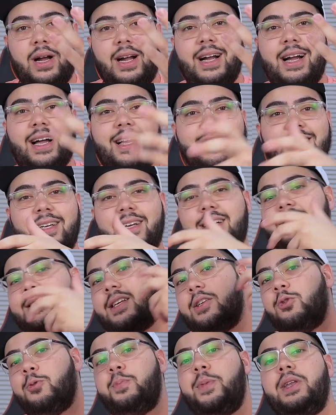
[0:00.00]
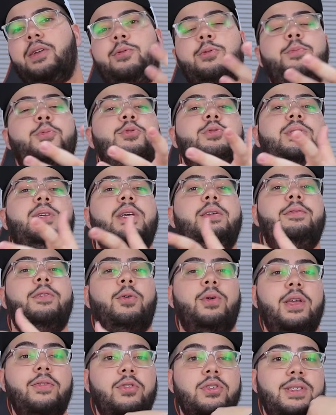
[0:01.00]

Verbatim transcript: casa gastando o mínimo possível, o que